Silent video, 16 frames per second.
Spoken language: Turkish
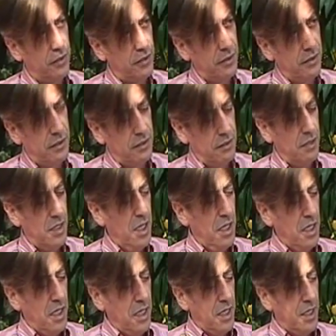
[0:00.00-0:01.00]
dedik.
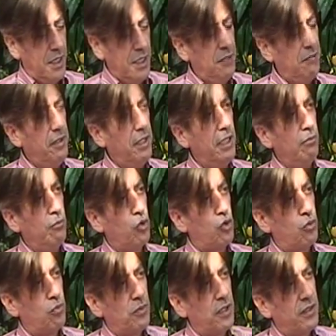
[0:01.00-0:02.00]
Evet. Aleviliğin
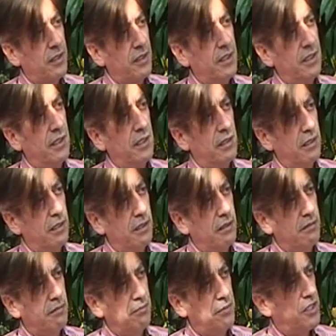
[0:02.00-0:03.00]
Müslümanlıktaki yerine
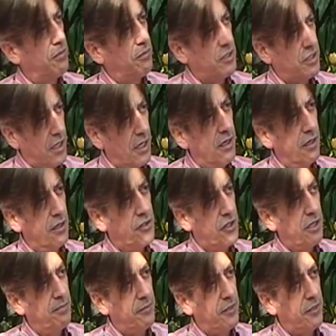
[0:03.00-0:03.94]
bize biz açar,